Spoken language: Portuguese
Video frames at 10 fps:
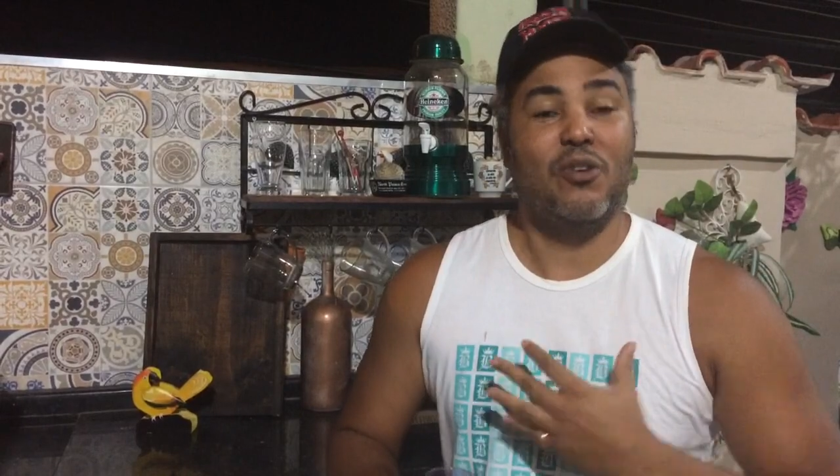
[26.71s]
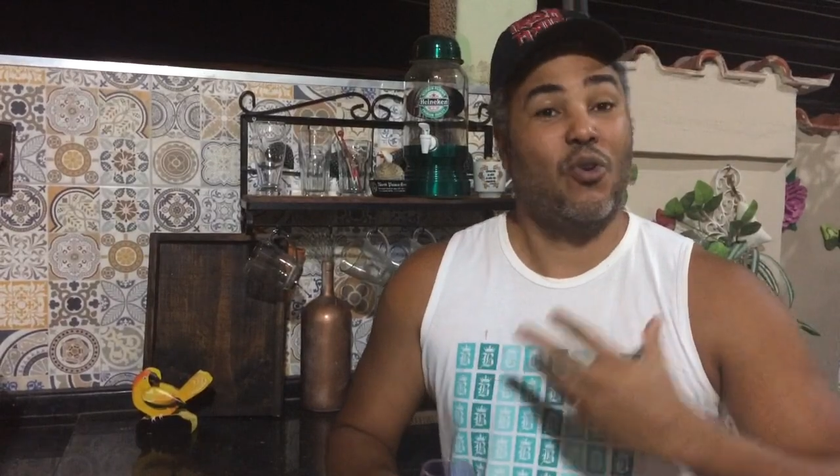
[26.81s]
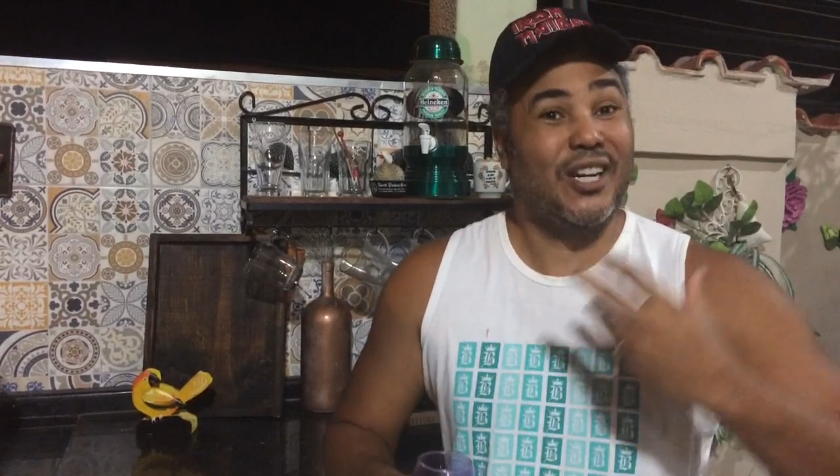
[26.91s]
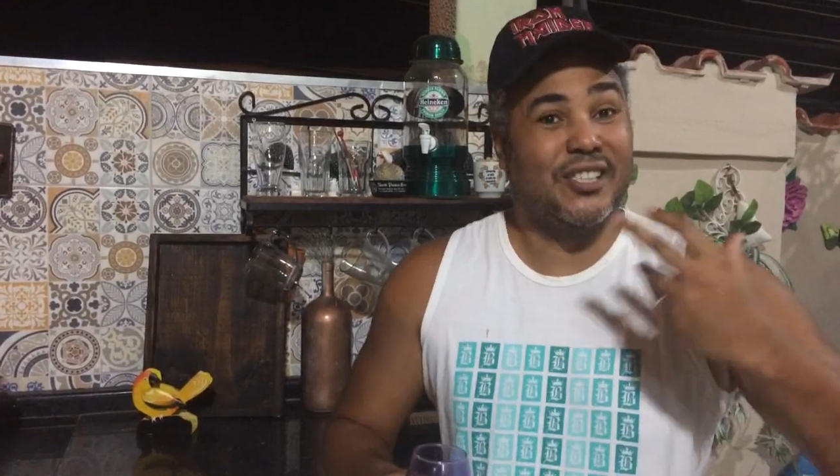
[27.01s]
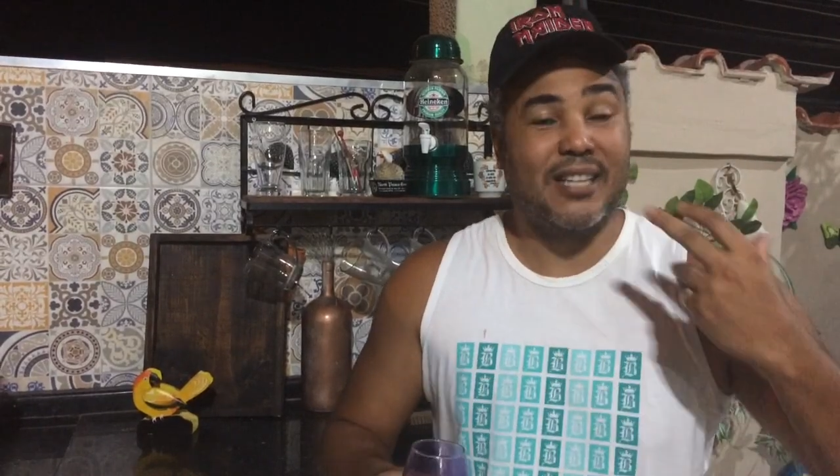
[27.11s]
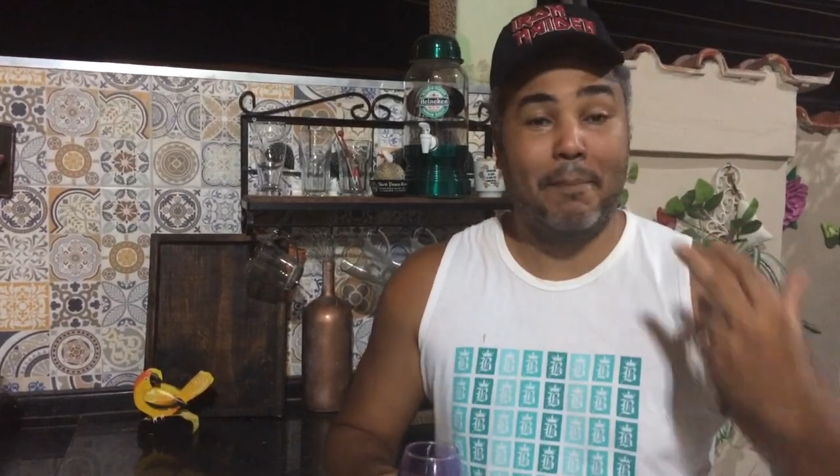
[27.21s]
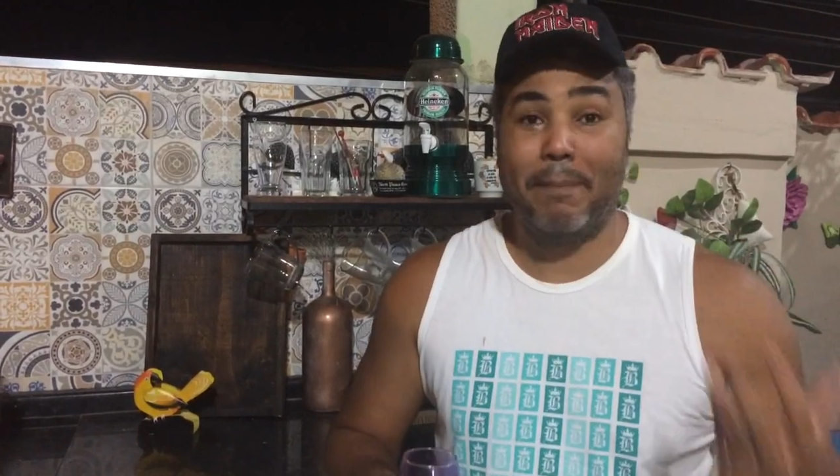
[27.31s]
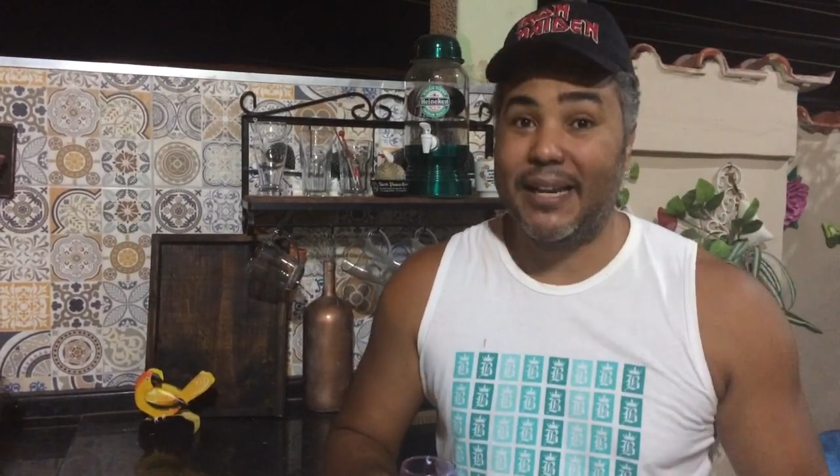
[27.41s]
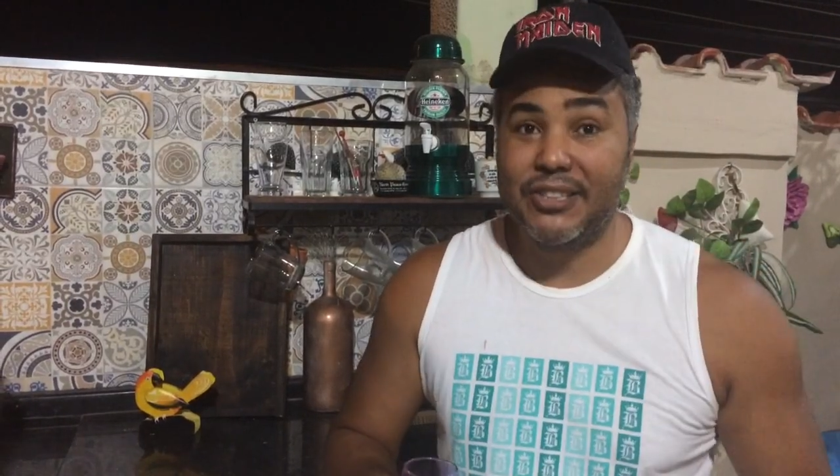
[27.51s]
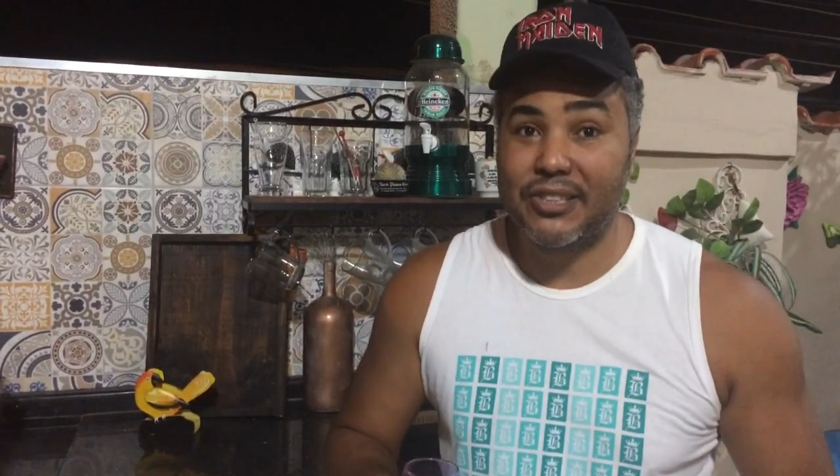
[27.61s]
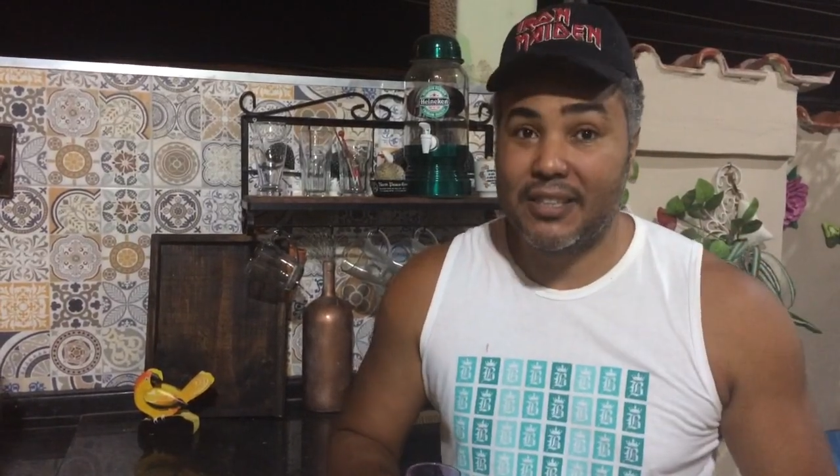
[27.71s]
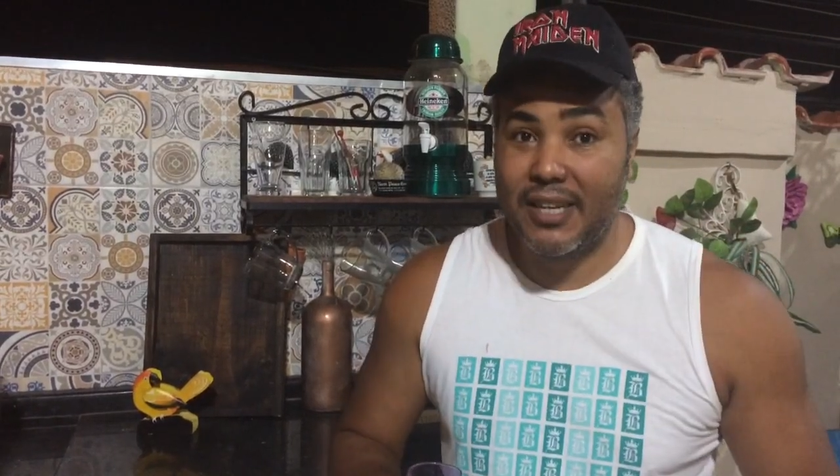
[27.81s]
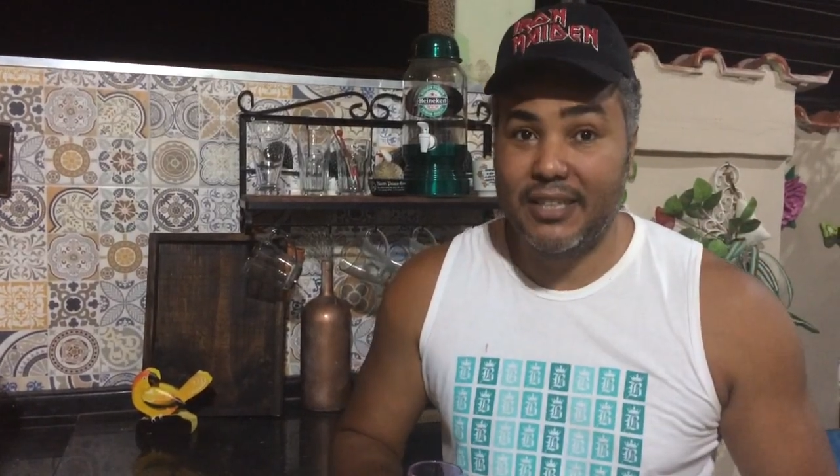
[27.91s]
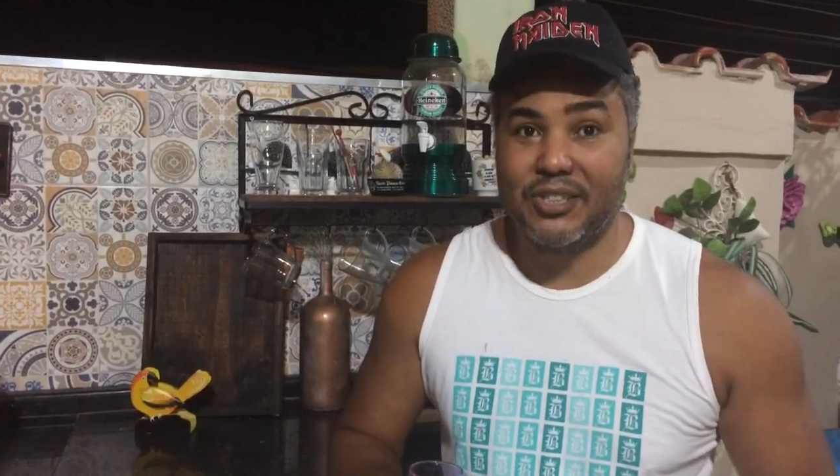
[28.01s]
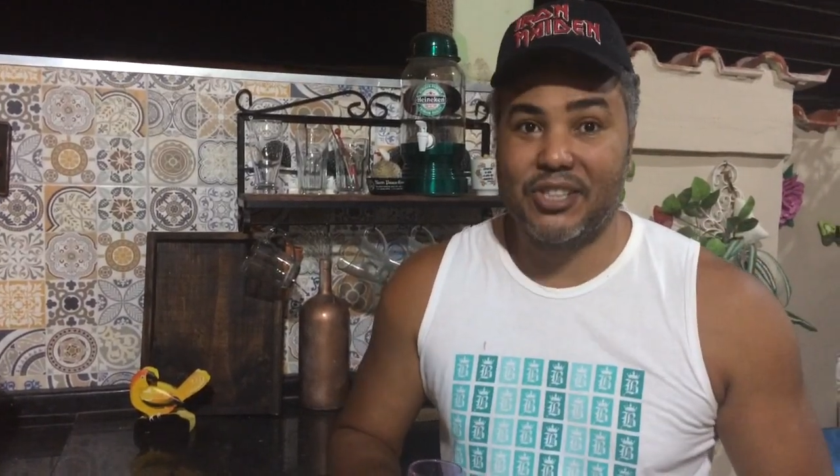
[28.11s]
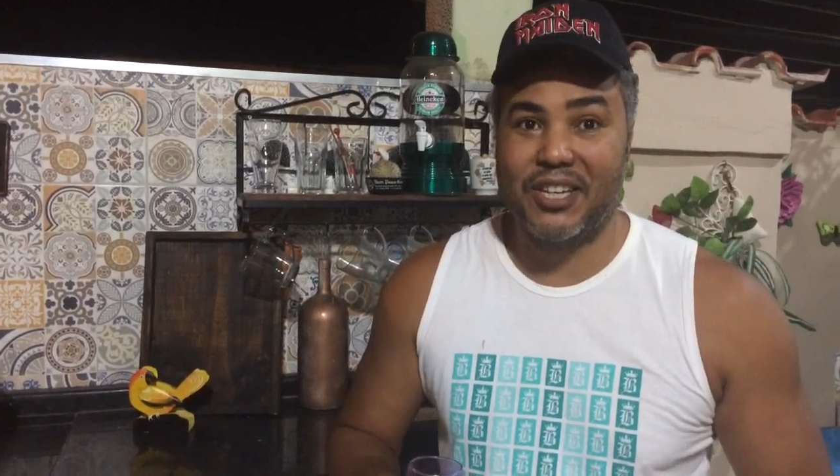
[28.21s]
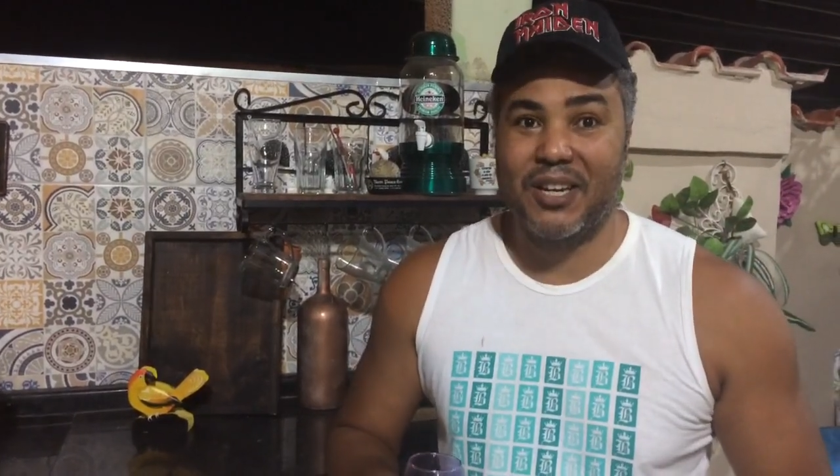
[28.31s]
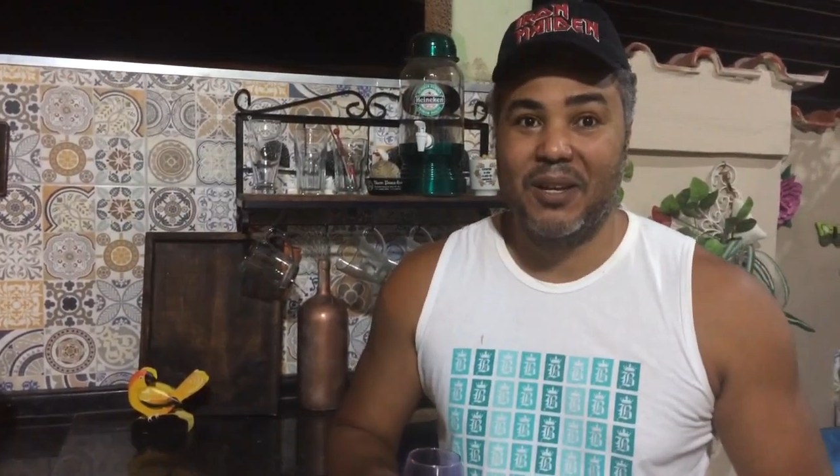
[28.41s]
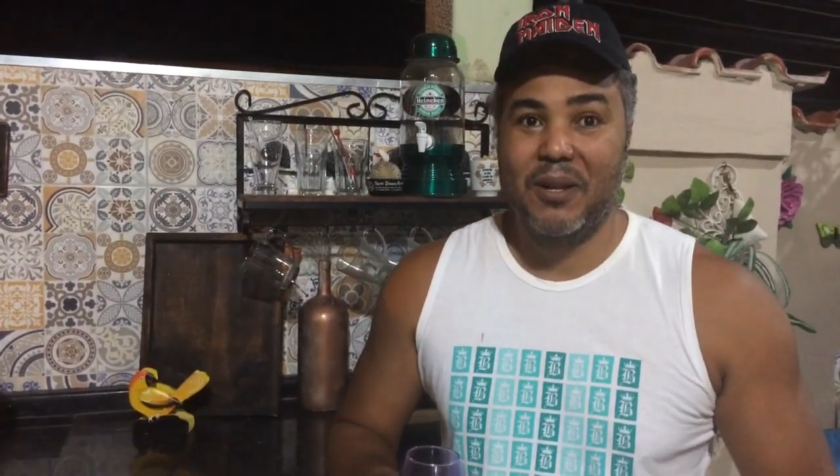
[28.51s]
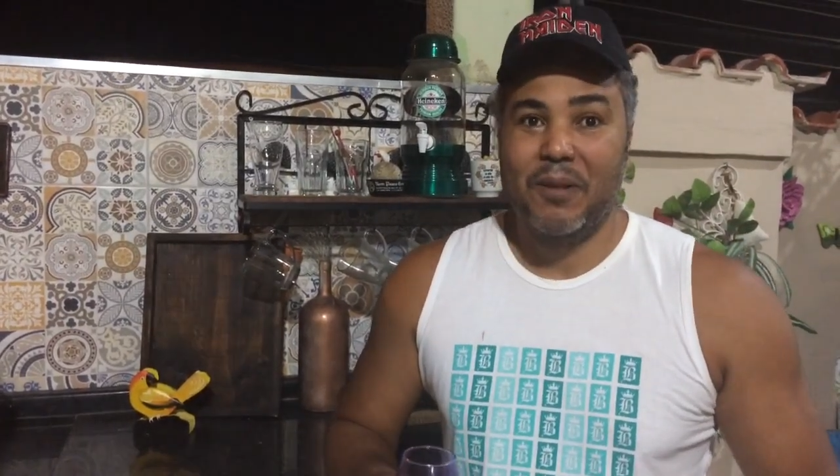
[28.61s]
gosta bastante.